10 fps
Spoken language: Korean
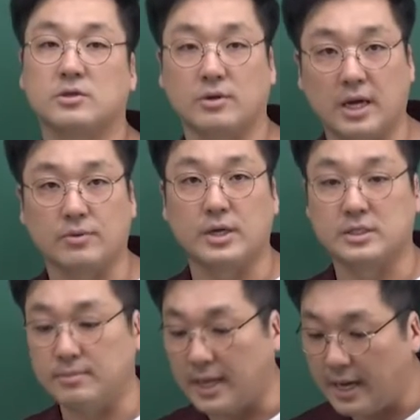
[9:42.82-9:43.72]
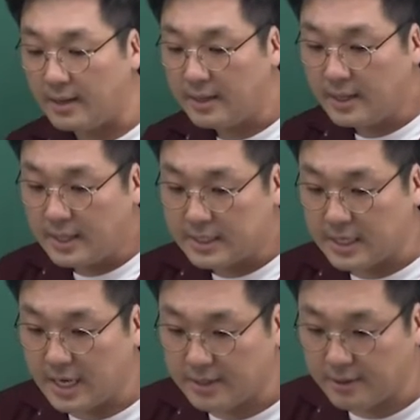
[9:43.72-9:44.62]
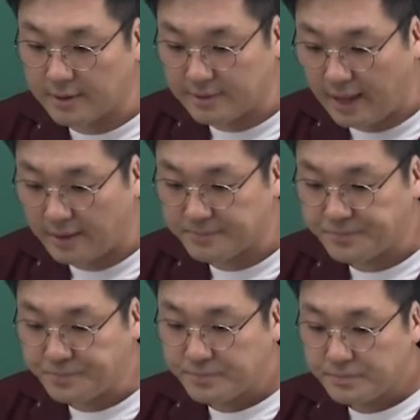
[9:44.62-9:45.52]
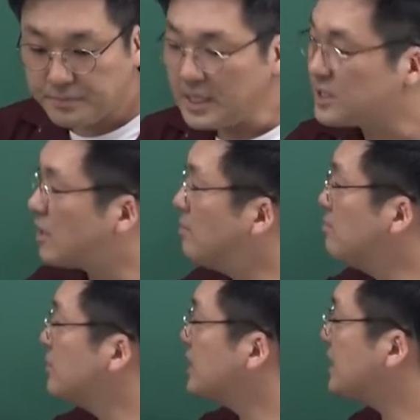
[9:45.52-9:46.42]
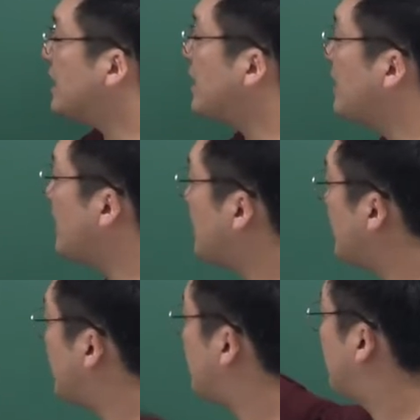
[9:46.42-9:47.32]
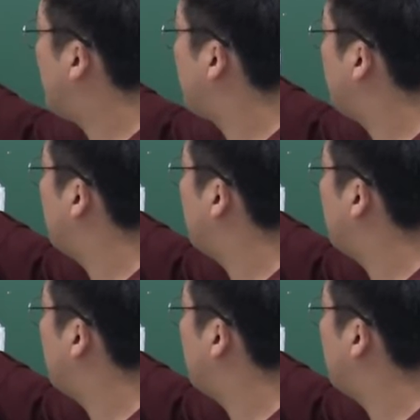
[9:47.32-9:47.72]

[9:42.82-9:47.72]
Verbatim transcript: 정리가 돼 있습니다. 자 그럴 때 선분 CD의 길이를 구하는